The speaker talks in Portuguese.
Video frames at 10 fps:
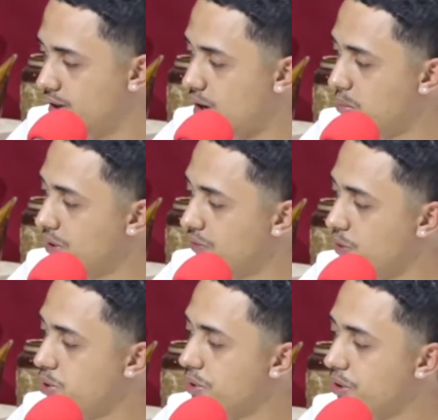Aí o mano foi
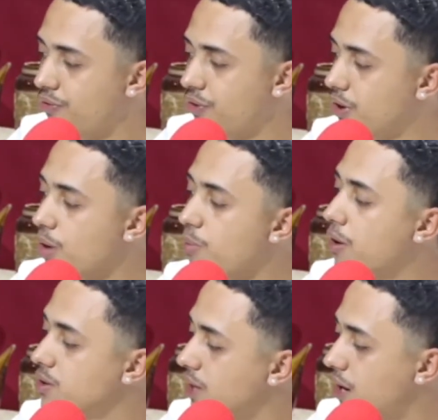pedir o microfone, mas parou
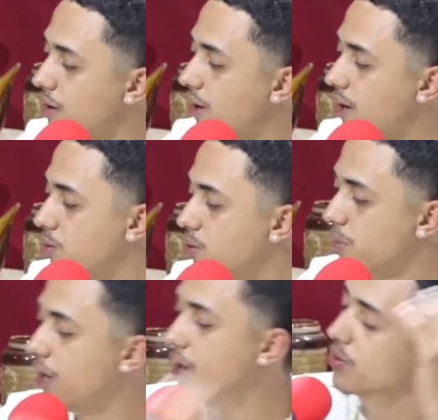de gravar lá no outro maluco.